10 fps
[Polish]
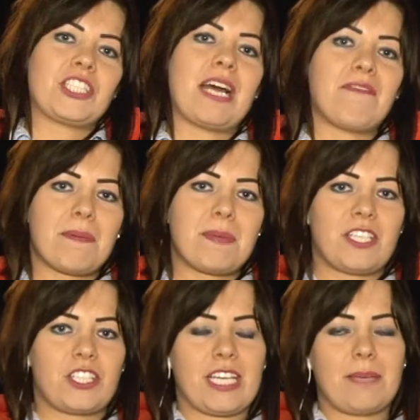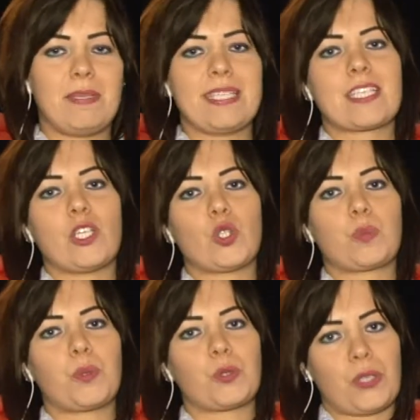Na Fabrycznej blisko już
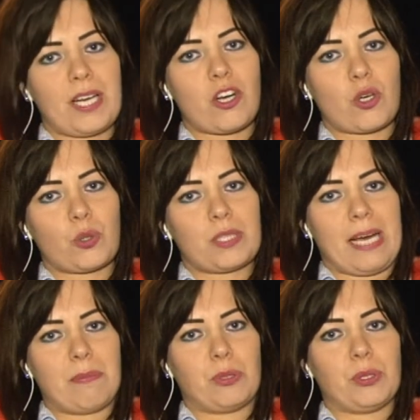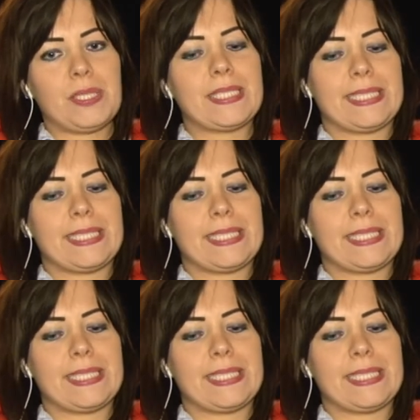półtora roku temu